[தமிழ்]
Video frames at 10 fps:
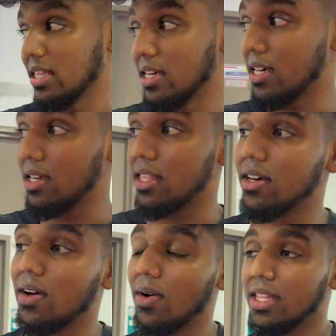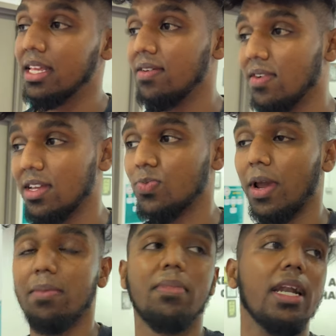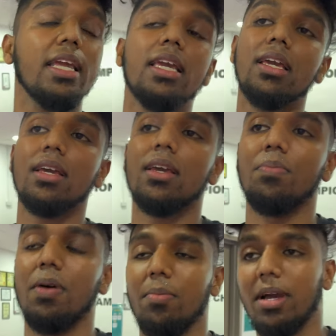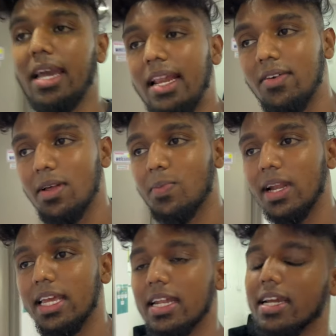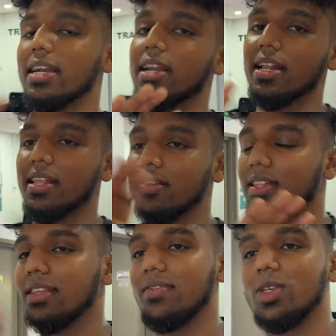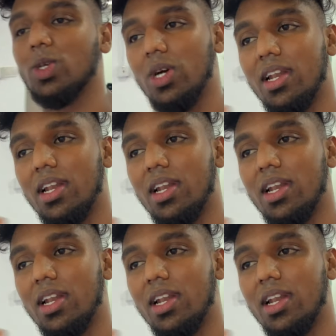இது இதை வந்து இவ்வளோ ஸ்பெண்ட் பண்ணி இப்போ நம்ம கையில் இவ்வளோ பிள்ளைங்க இருக்குன்றது வந்து விஷயம்